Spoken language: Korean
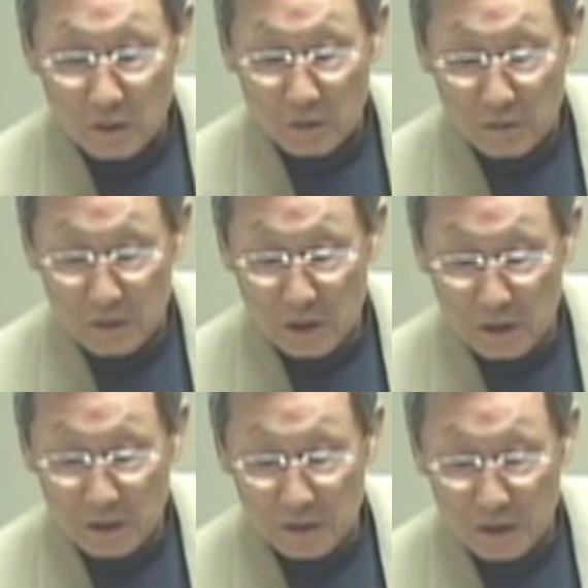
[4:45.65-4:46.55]
이걸
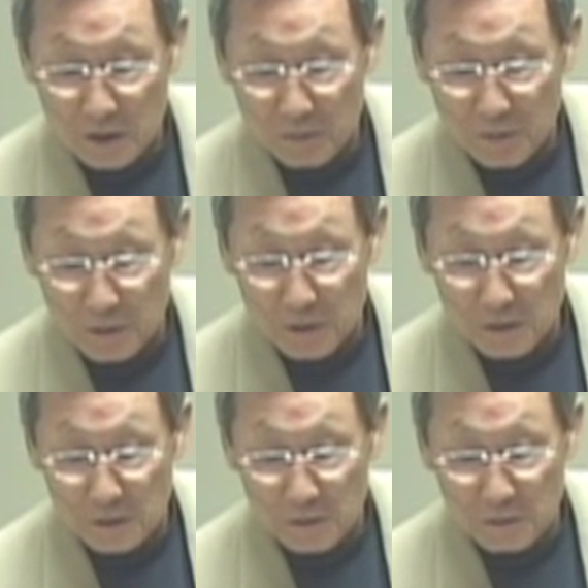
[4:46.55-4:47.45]
잠깐 제가
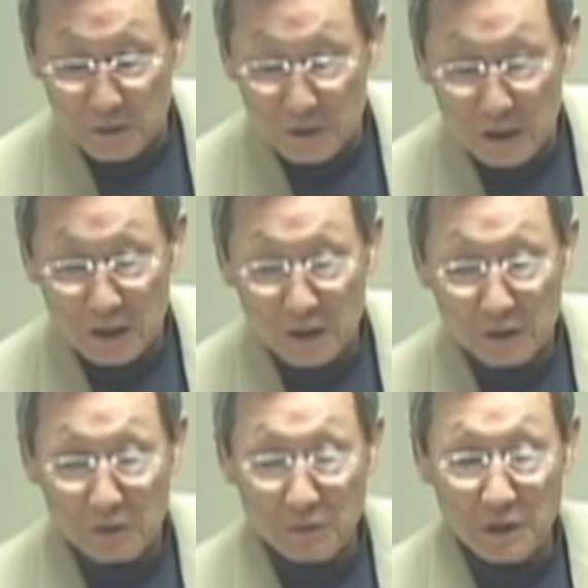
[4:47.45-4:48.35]
보여드리고 지나가는
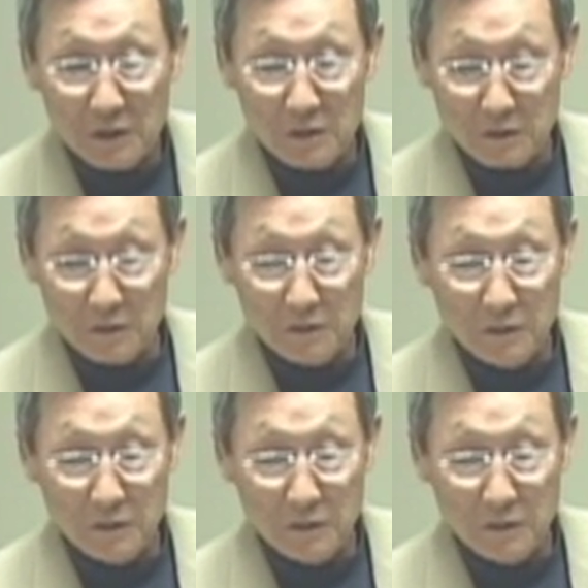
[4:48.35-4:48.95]
게 좋겠죠.